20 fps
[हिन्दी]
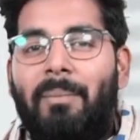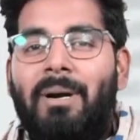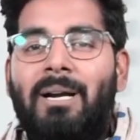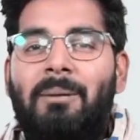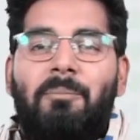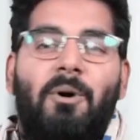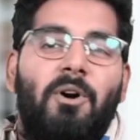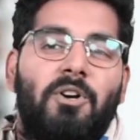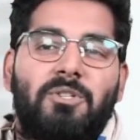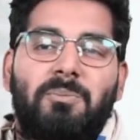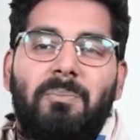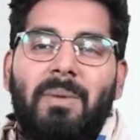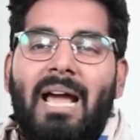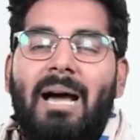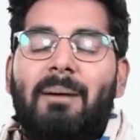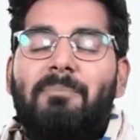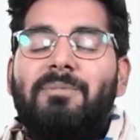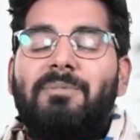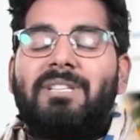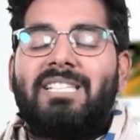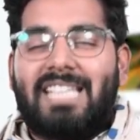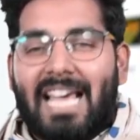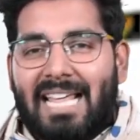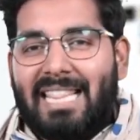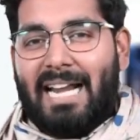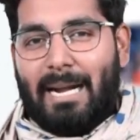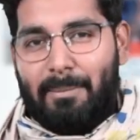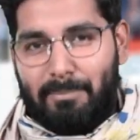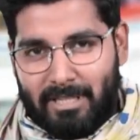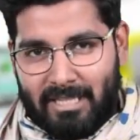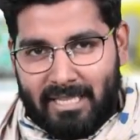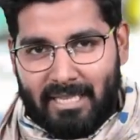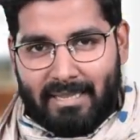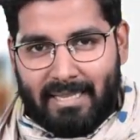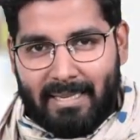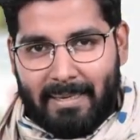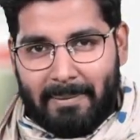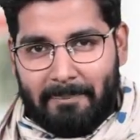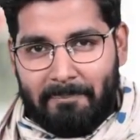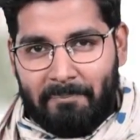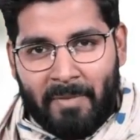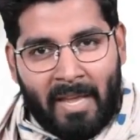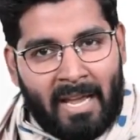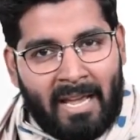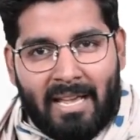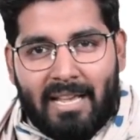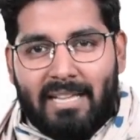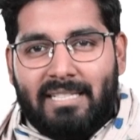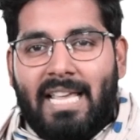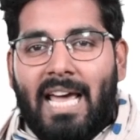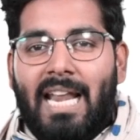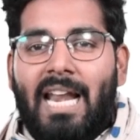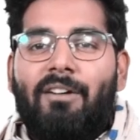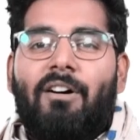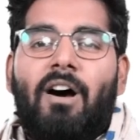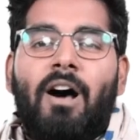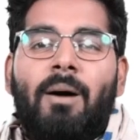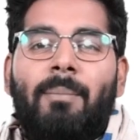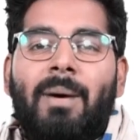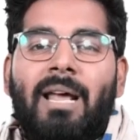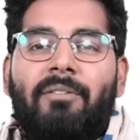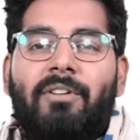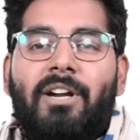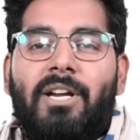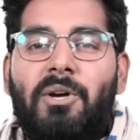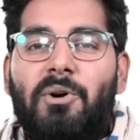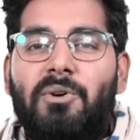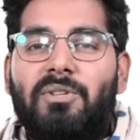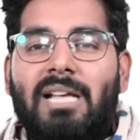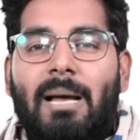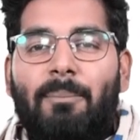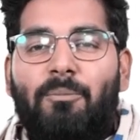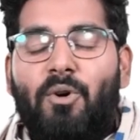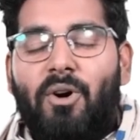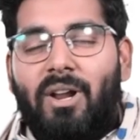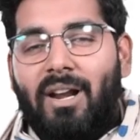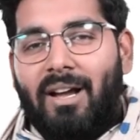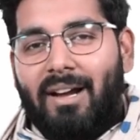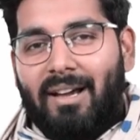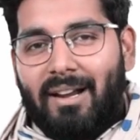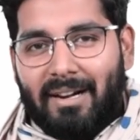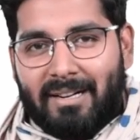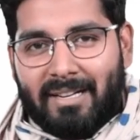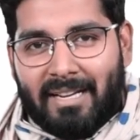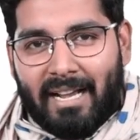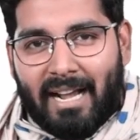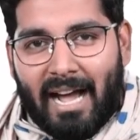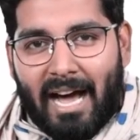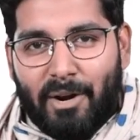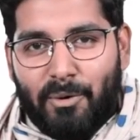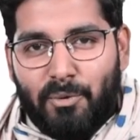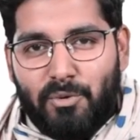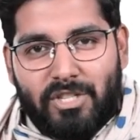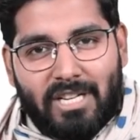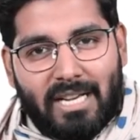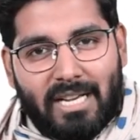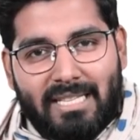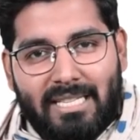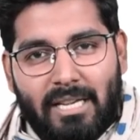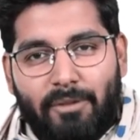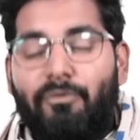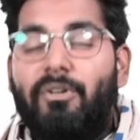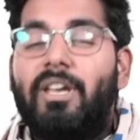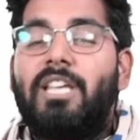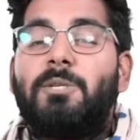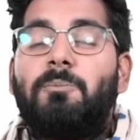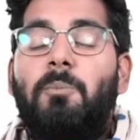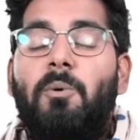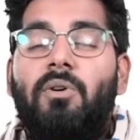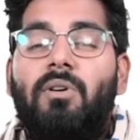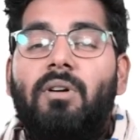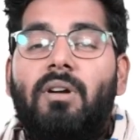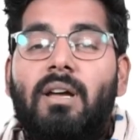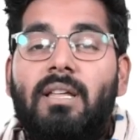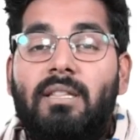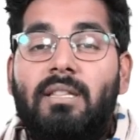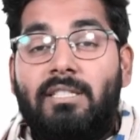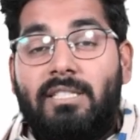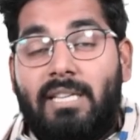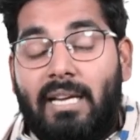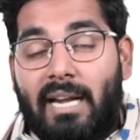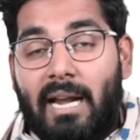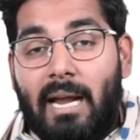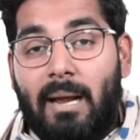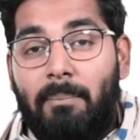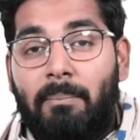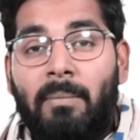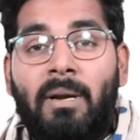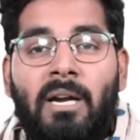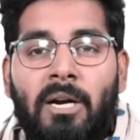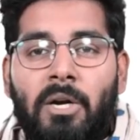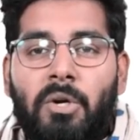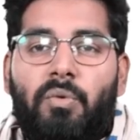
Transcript: कमेंट बॉक्स में आप सादर आमंत्रित हैं इसके अलावा हमारे वीडियोस आपको अलग अलग ठिकानों जैसे फेसबुक इंस्टाग्राम